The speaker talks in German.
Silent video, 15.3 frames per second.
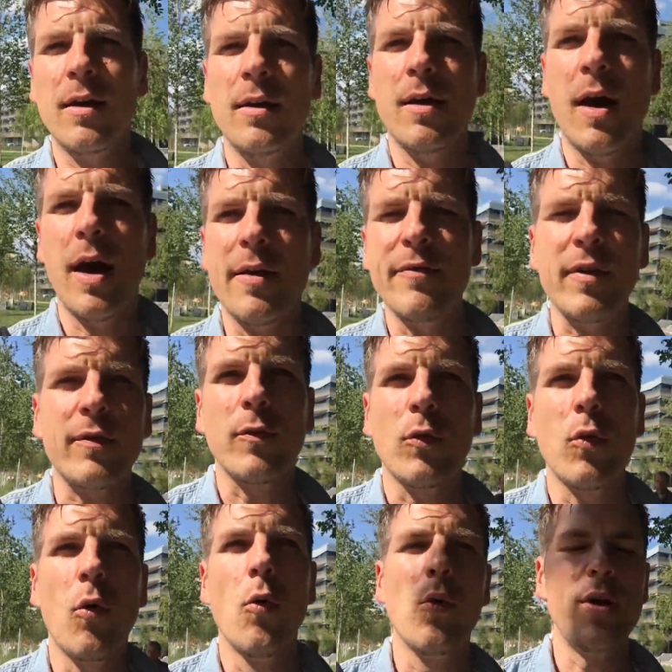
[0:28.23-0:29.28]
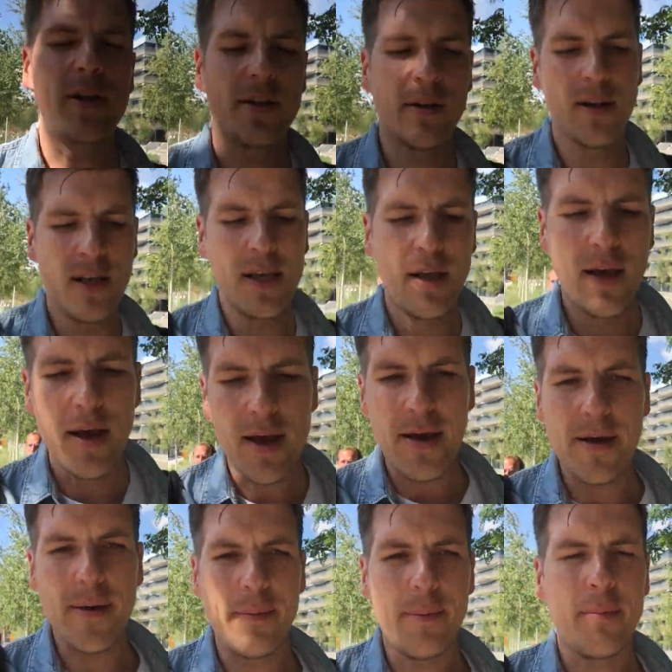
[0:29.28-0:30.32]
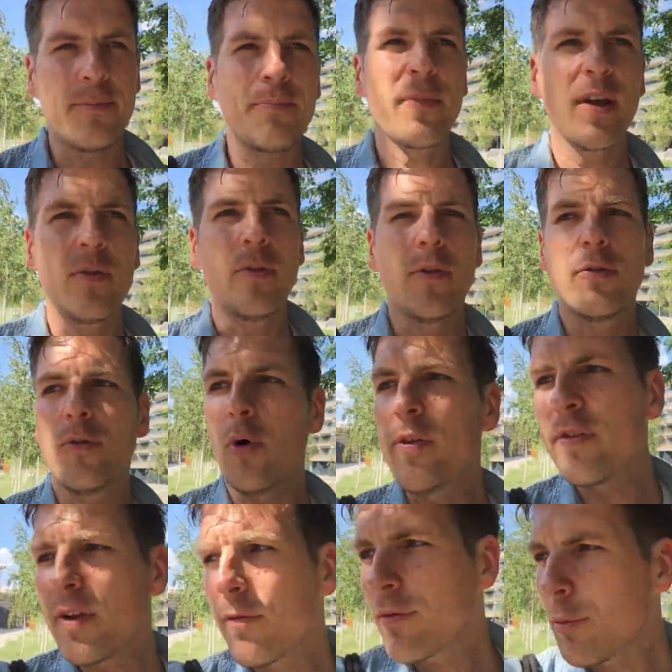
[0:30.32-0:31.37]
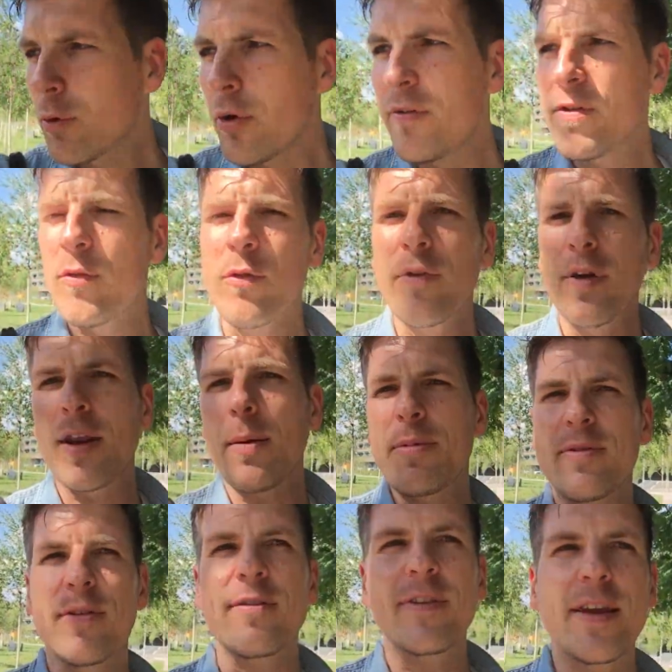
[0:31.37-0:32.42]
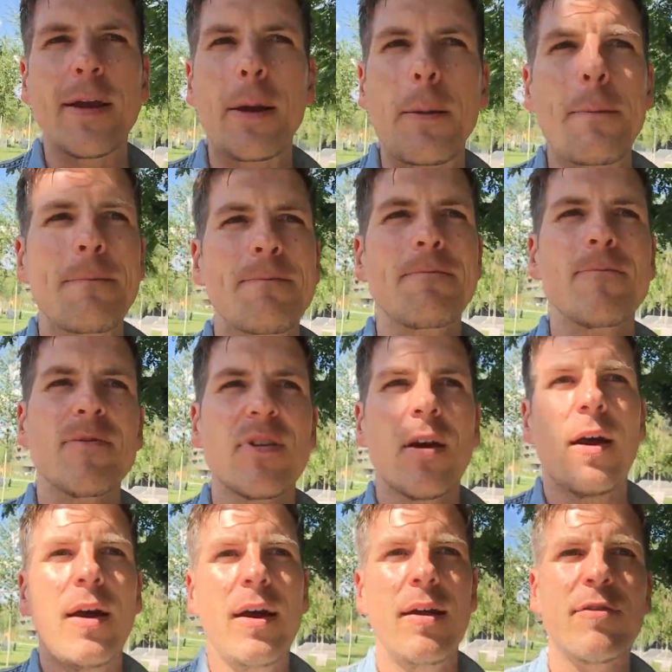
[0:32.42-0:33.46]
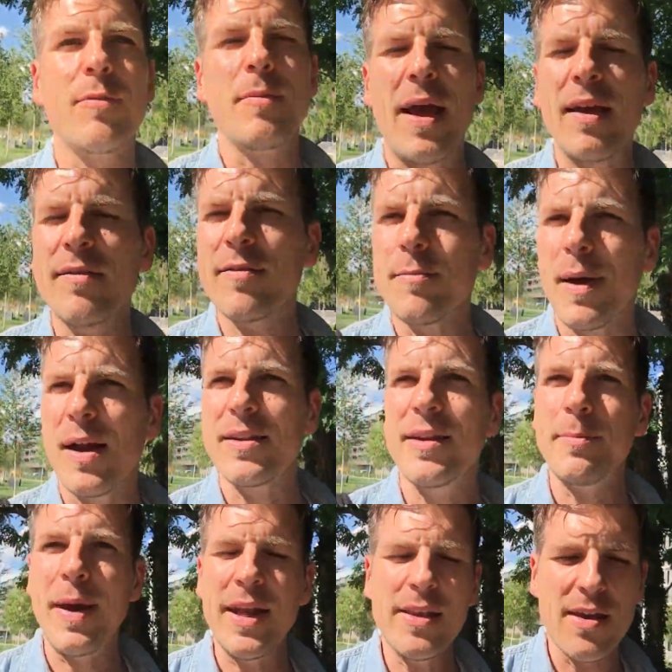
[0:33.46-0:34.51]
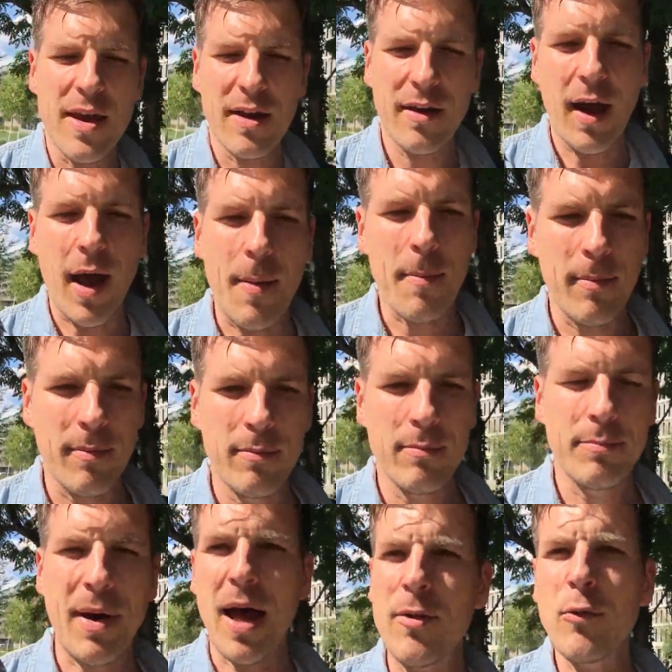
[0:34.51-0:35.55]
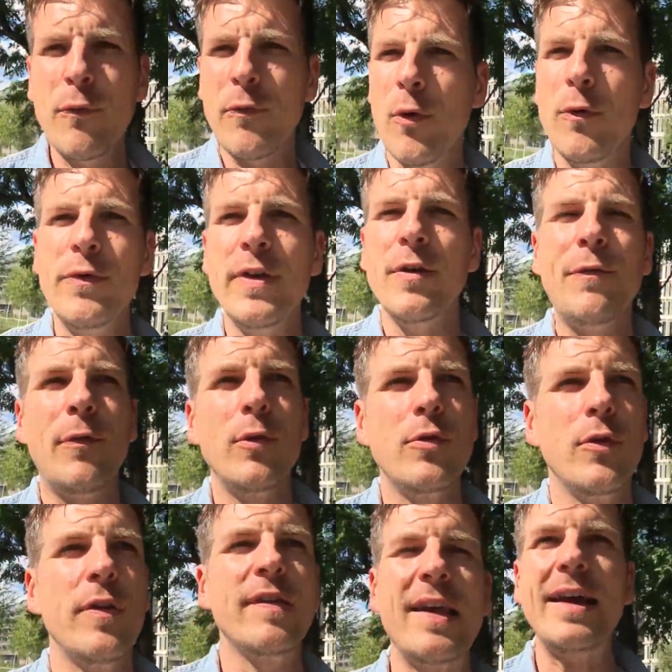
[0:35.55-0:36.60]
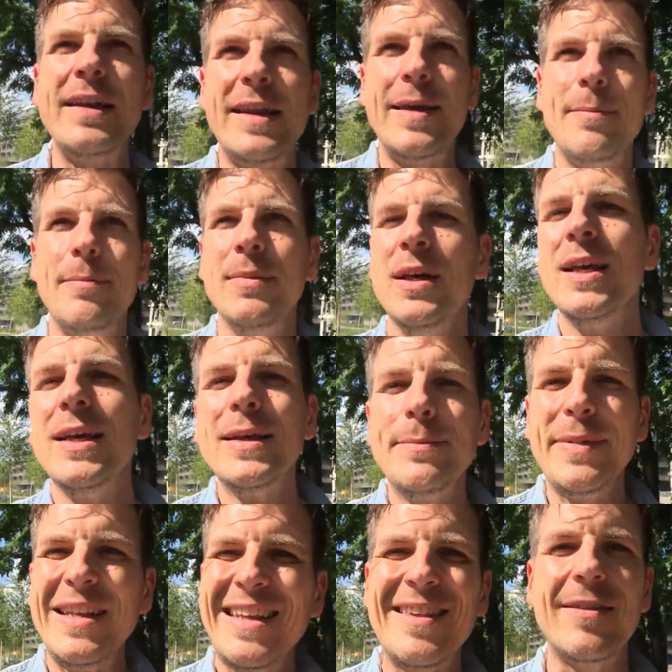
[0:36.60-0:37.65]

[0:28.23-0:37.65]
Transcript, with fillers: äh, einfach so holen 1995 ähm, irgendwann habe ich das Ding äh, zum ersten Mal, die Maniac, am Bahnhof irgendwie gefunden und seitdem bin